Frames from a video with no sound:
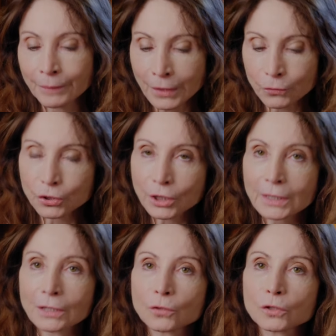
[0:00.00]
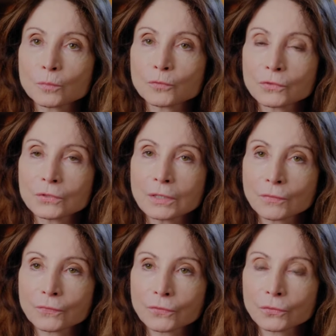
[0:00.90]
que chaque école puisse
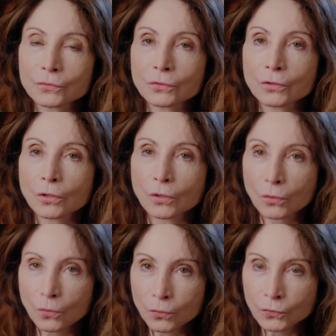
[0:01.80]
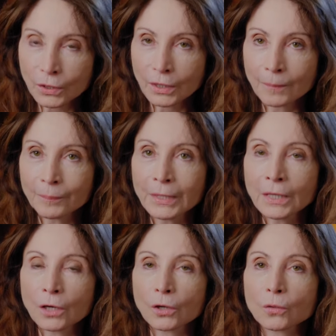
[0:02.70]
défendre un contrat,
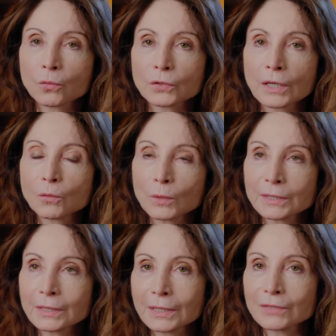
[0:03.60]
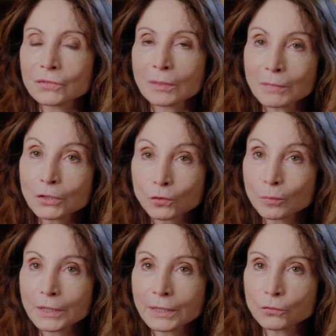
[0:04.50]
un contrat où elle détaille sa méthode
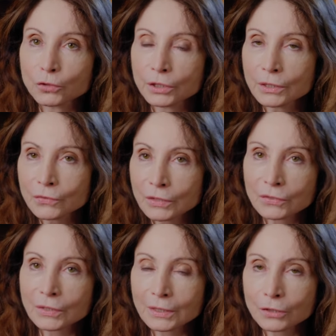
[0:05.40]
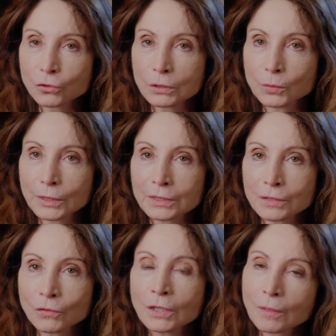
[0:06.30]
pédagogique, sa stratégie
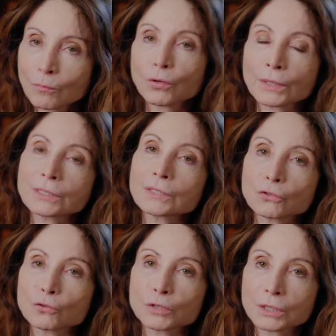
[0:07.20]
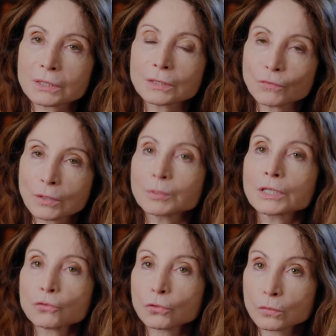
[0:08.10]
éducative, pour atteindre des objectifs qui
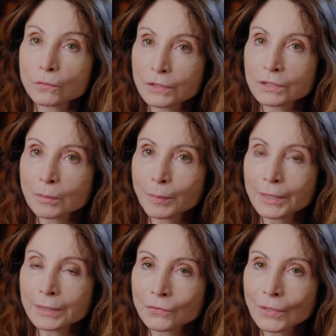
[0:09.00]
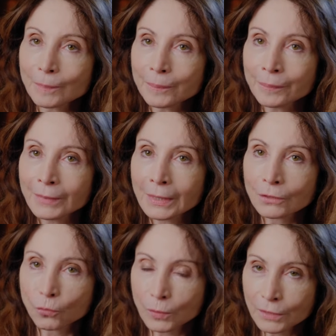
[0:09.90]
bien sûr sont fixés par l'État.
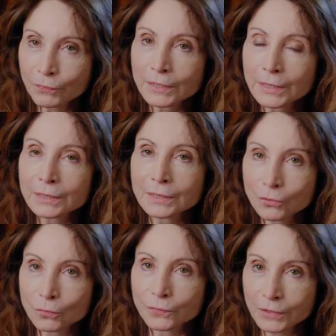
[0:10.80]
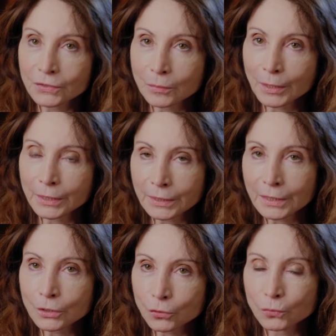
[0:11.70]
Donc les finalités sont fixées par
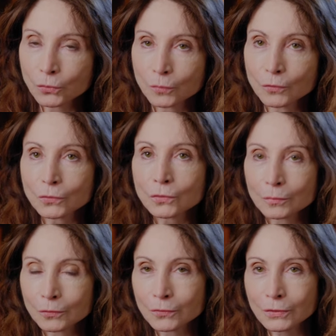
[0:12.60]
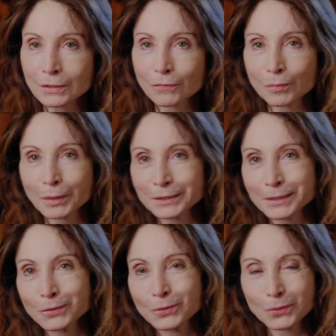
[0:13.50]
l'État, elles sont communes, bon ça ça fait
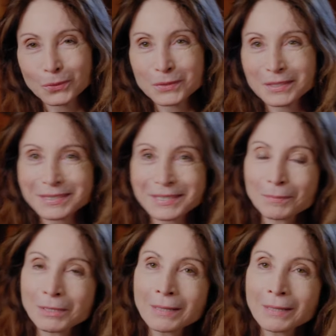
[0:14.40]
partie de notre système,